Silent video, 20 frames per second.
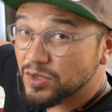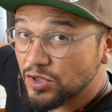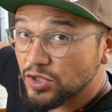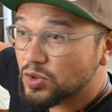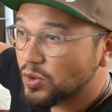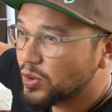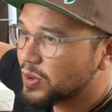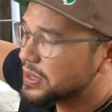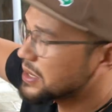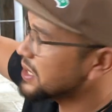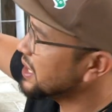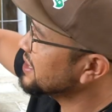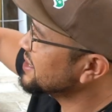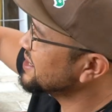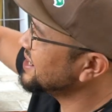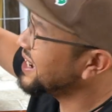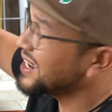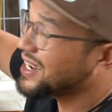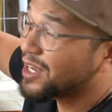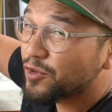die
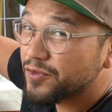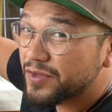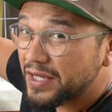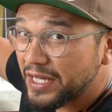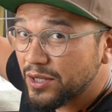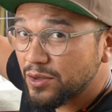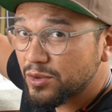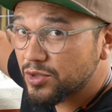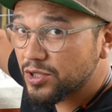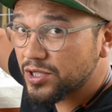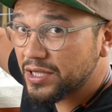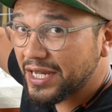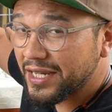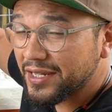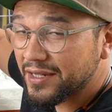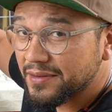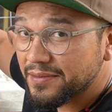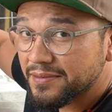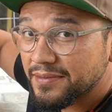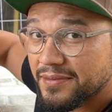Stoßkanten alle auf Gärung
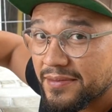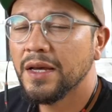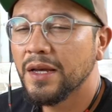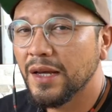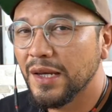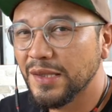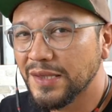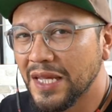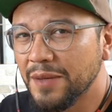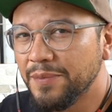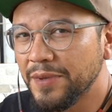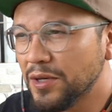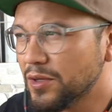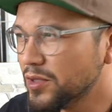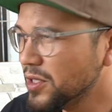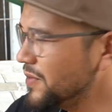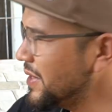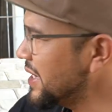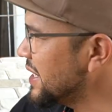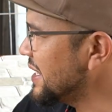schneiden. Es gibt ja auch
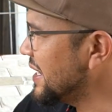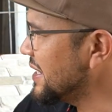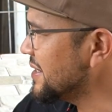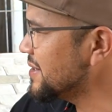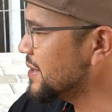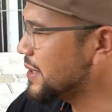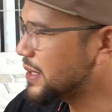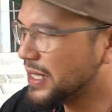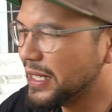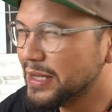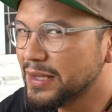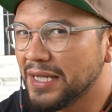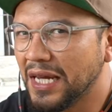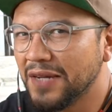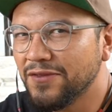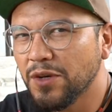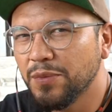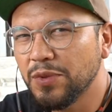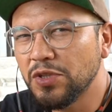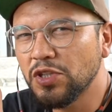die Variante, das Ganze
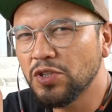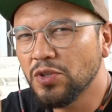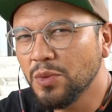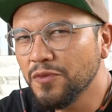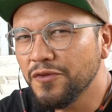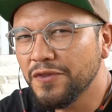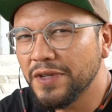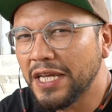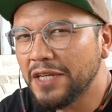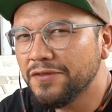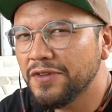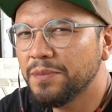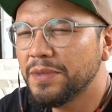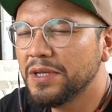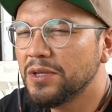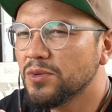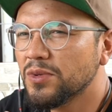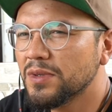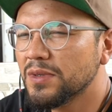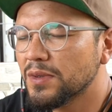einfach mit stumpfen
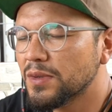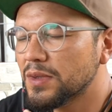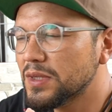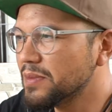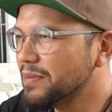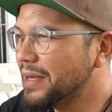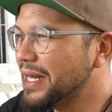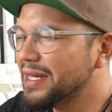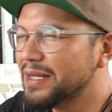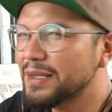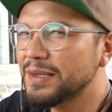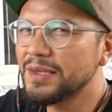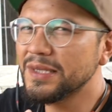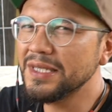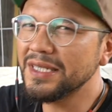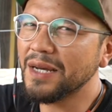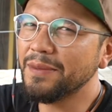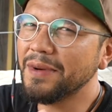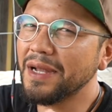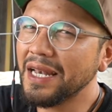Eckverbindungen zu machen,
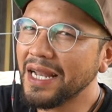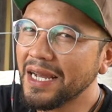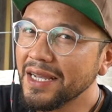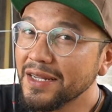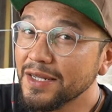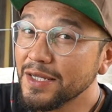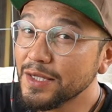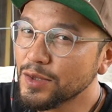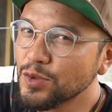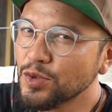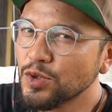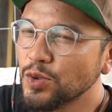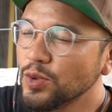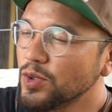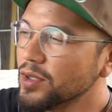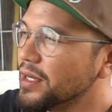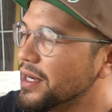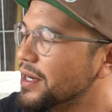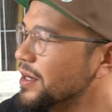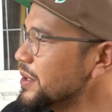sieht aber lange nicht so
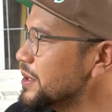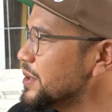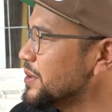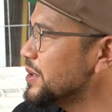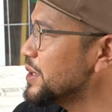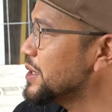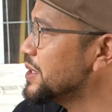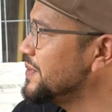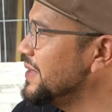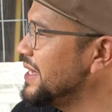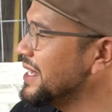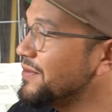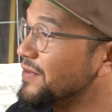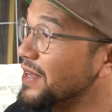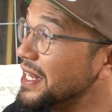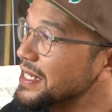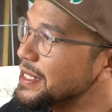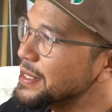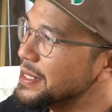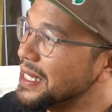schön aus und deswegen
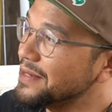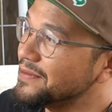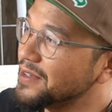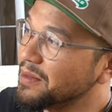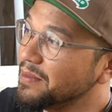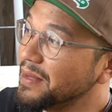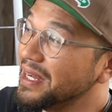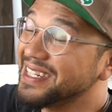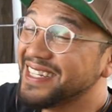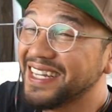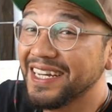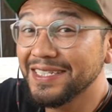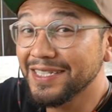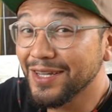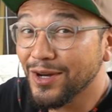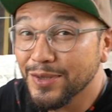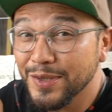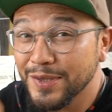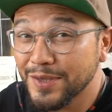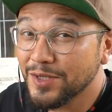will ich jetzt einfach mal, da ich ja
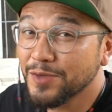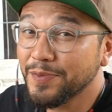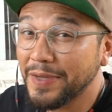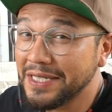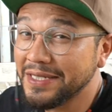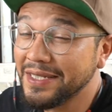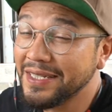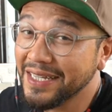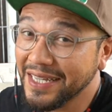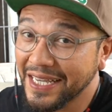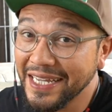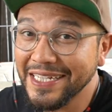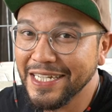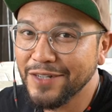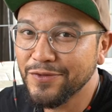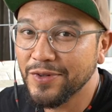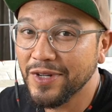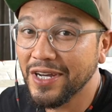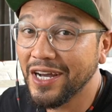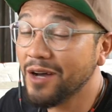auch das entsprechende Gerät
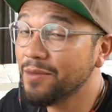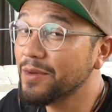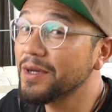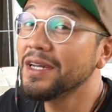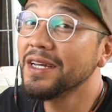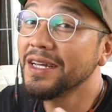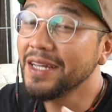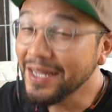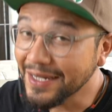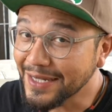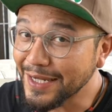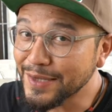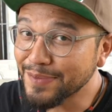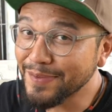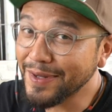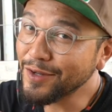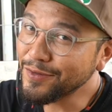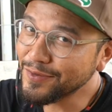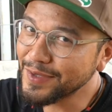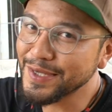dafür habe, das
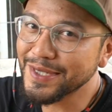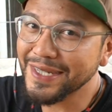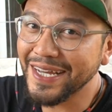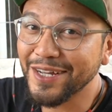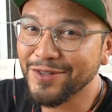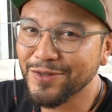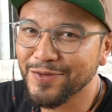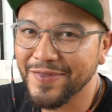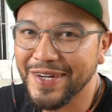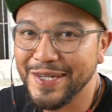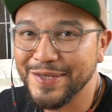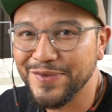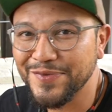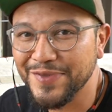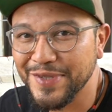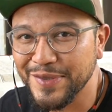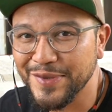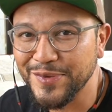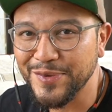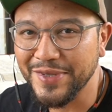mal auf diese Art und Weise
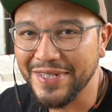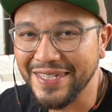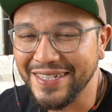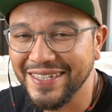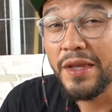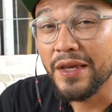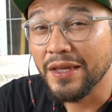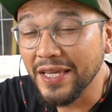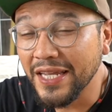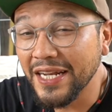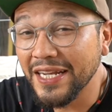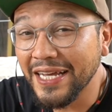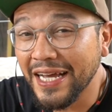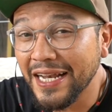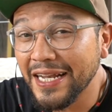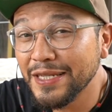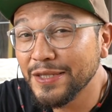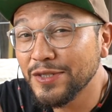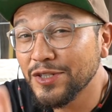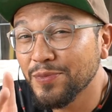versuchen. Jeder, der
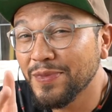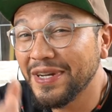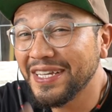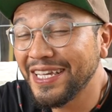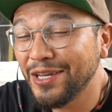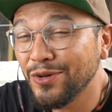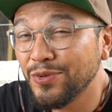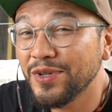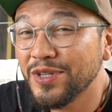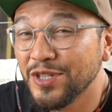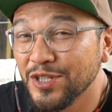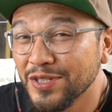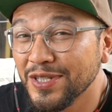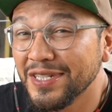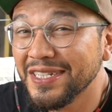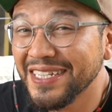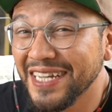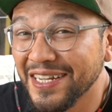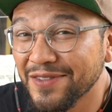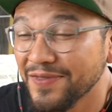allerdings schon mal Gärungen
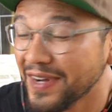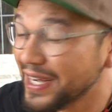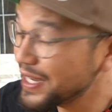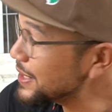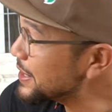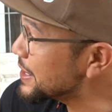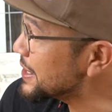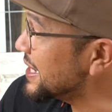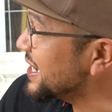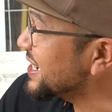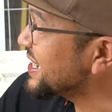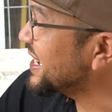geschnitten hat, weiß ja